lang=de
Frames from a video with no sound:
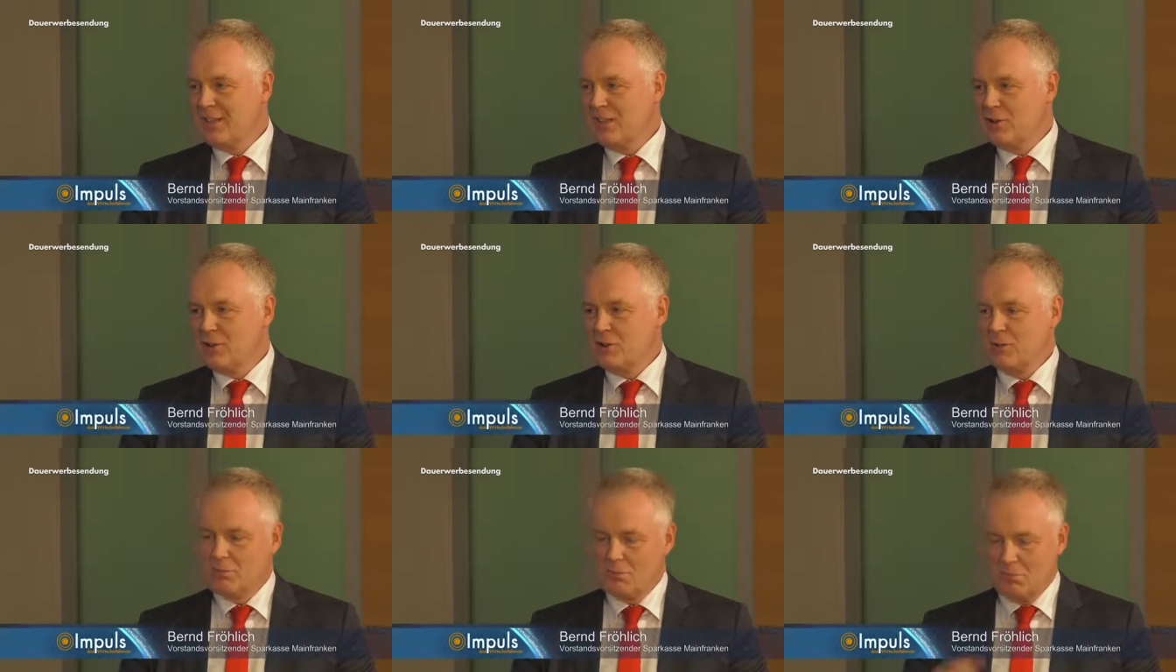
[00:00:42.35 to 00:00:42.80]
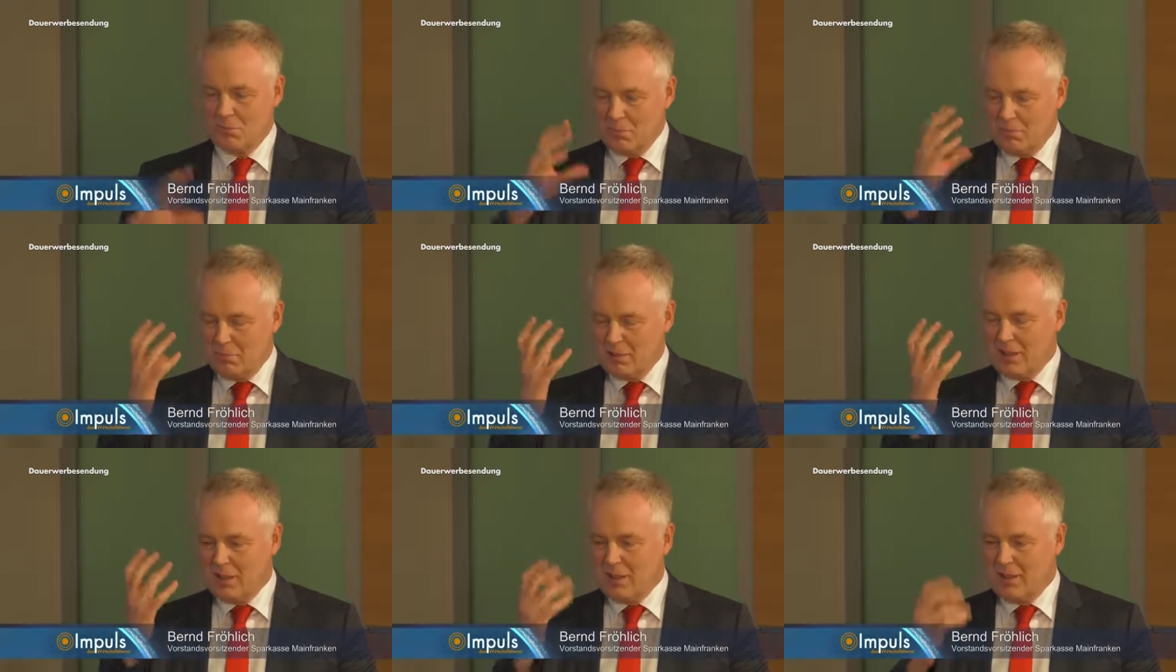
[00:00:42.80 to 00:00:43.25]
also ein
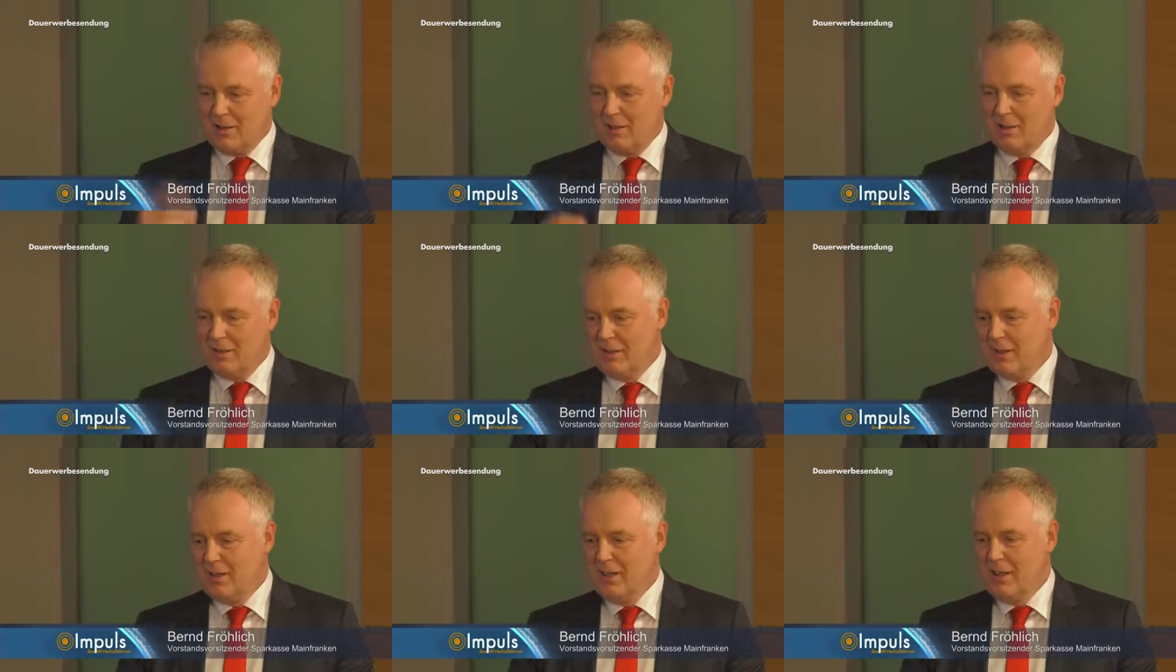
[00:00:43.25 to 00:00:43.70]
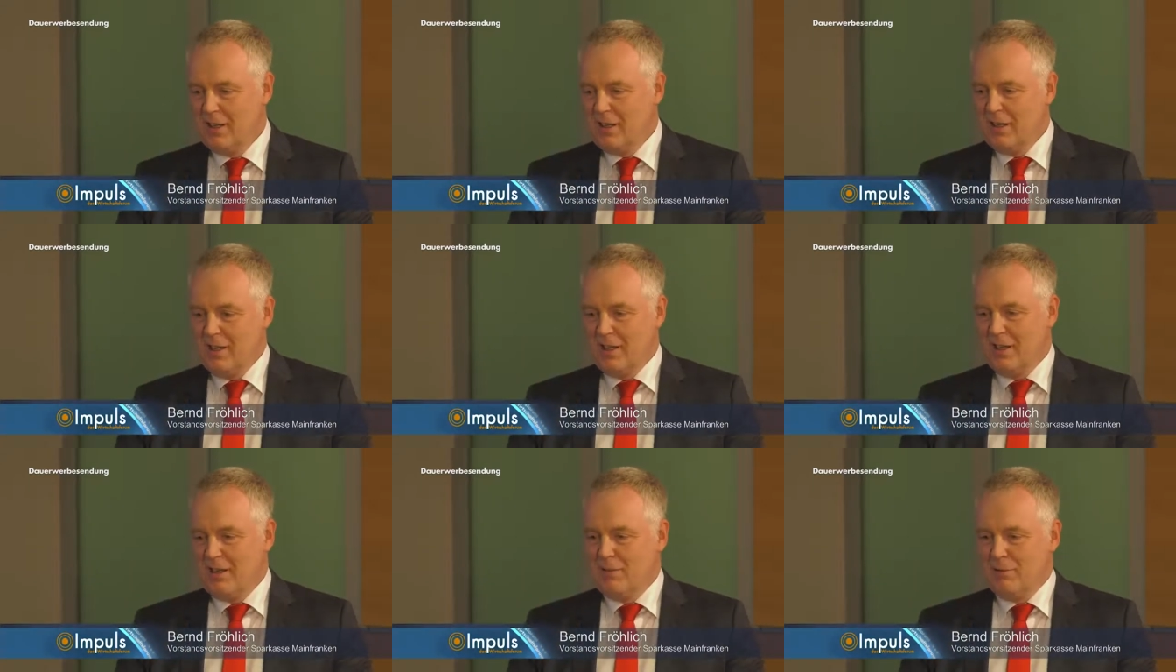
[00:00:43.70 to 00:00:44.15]
bisschen einen
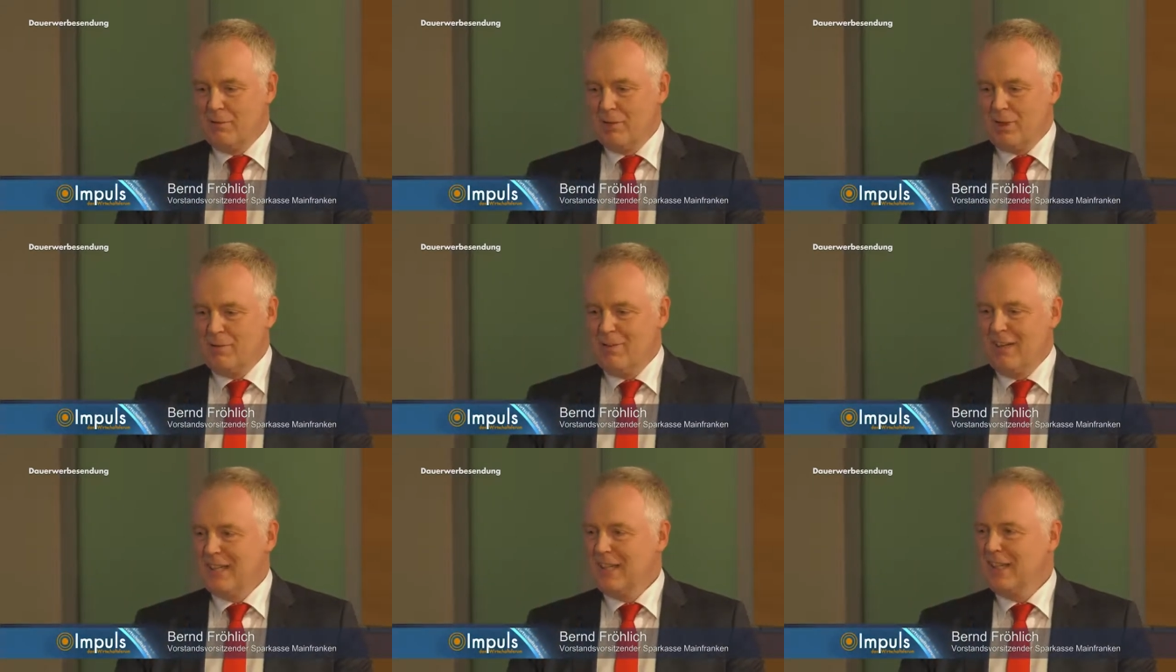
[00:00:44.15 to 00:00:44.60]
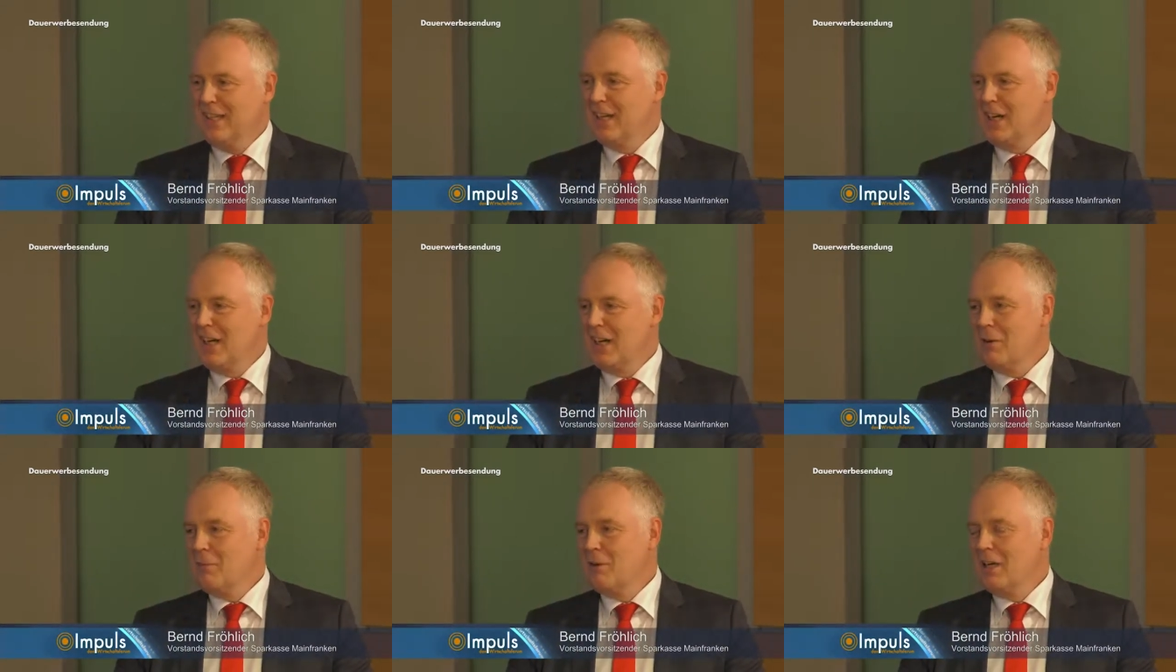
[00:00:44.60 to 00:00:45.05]
verquerten
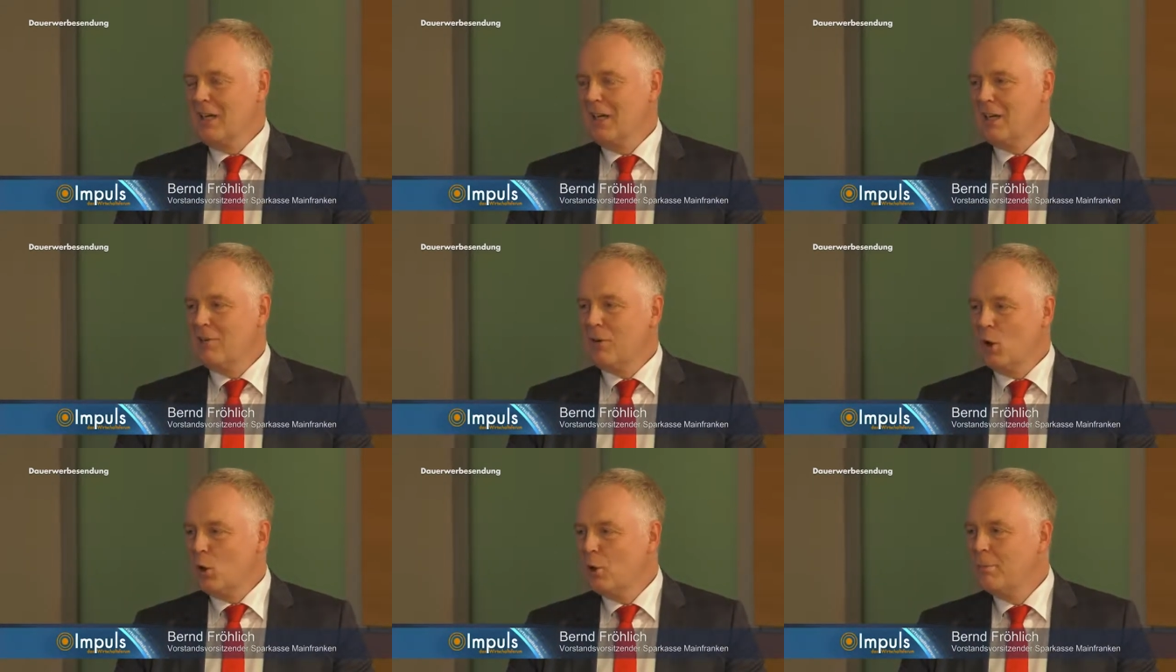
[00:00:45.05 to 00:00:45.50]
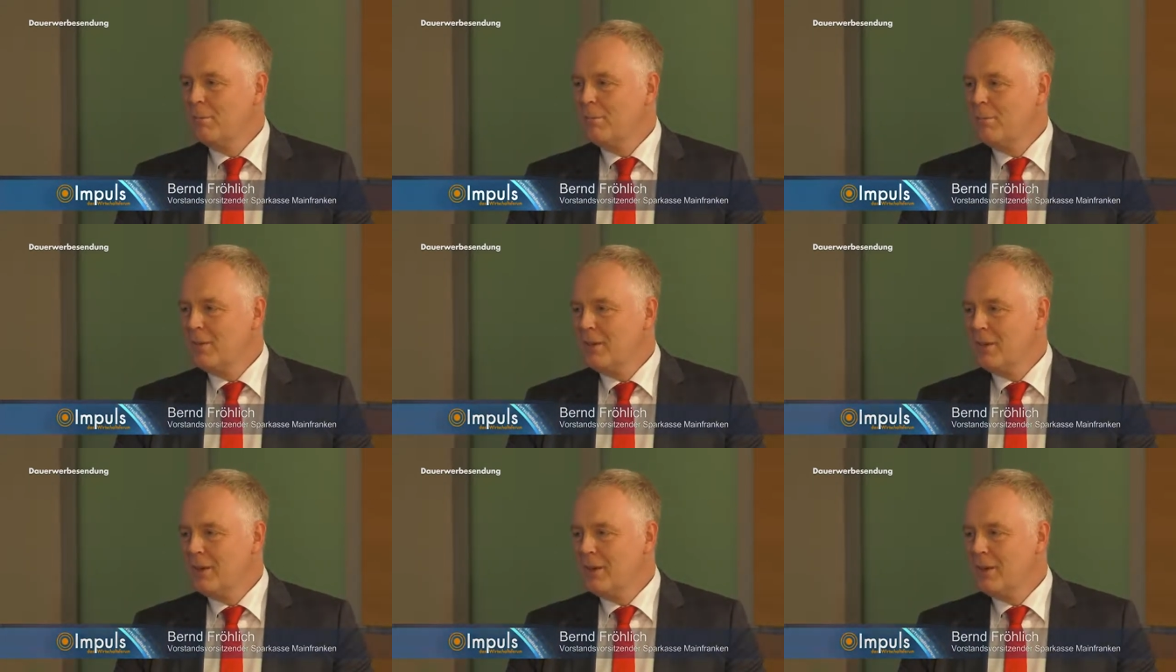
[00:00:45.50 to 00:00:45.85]
Gedanken im Gehirn, warum.